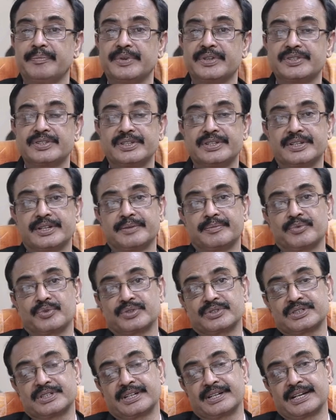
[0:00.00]
পেশেন্টের
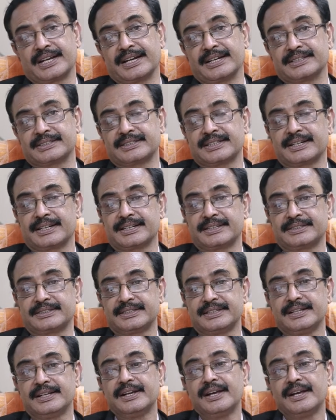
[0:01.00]
প্রস্টেট ক্যান্সার আছে